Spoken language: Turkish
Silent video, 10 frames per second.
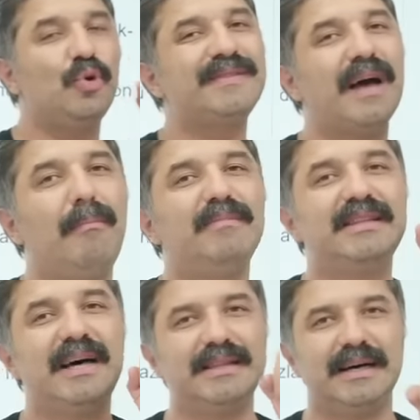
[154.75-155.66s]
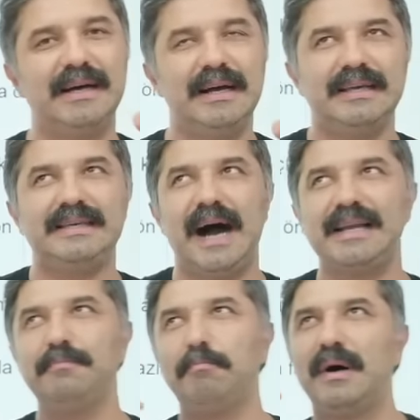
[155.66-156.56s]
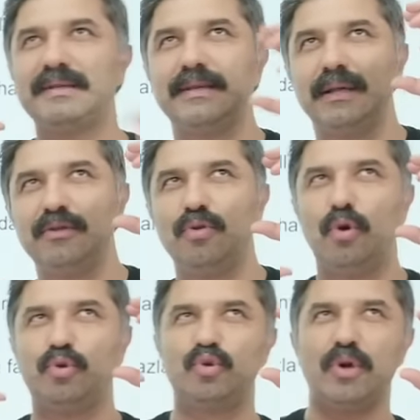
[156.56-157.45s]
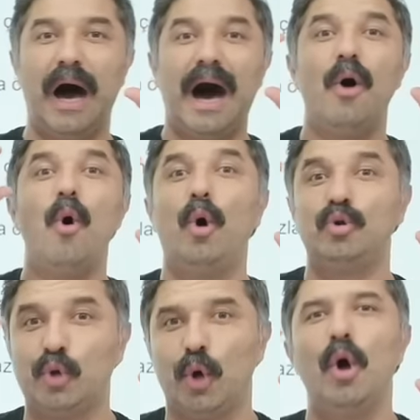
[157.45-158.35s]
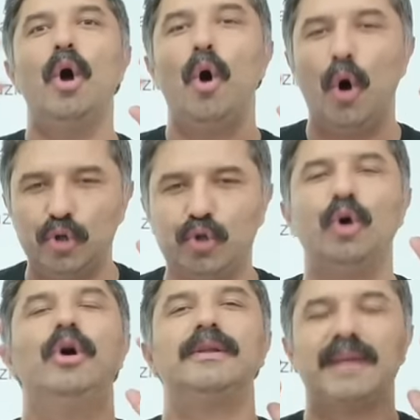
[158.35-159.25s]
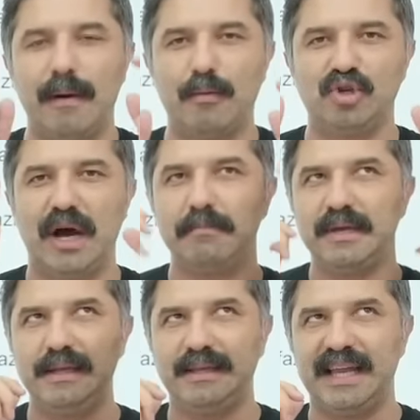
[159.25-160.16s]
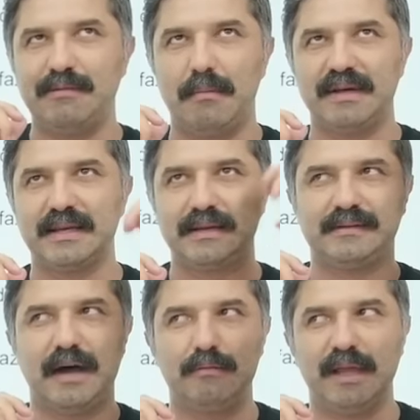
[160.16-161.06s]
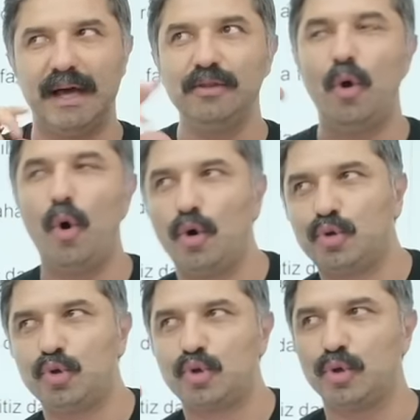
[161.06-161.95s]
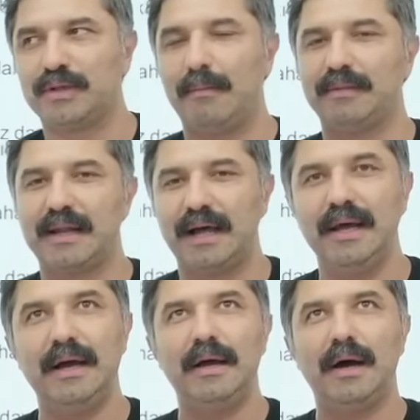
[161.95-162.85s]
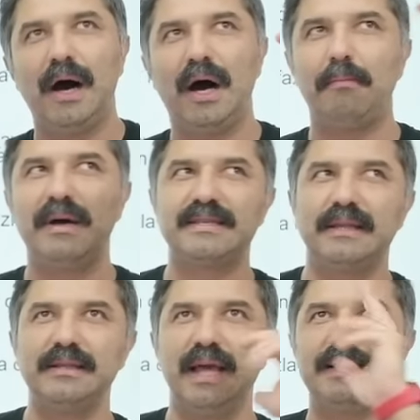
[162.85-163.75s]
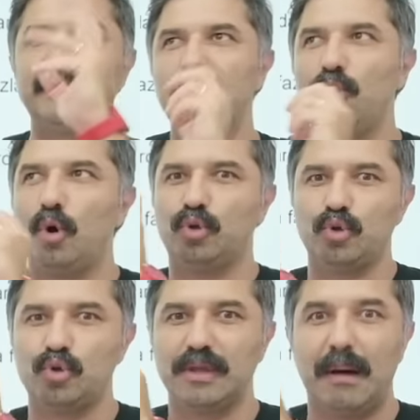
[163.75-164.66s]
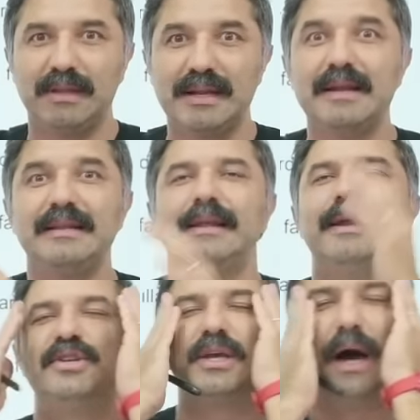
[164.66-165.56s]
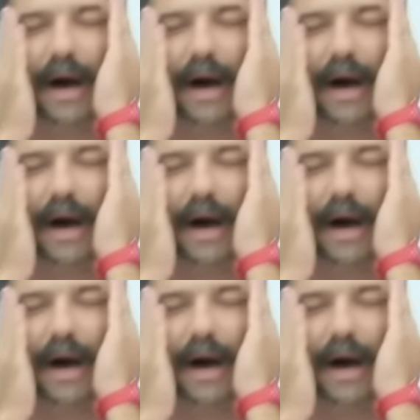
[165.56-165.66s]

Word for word: diyor tamlananı. Yani masanın örtüsü. Ha örtü, örtü. Tamam hocam İlk kelime masanın tamlayan, örtüsü tamlanan. Ha masanın eski örtüsü. Tamlanan nitelenecek.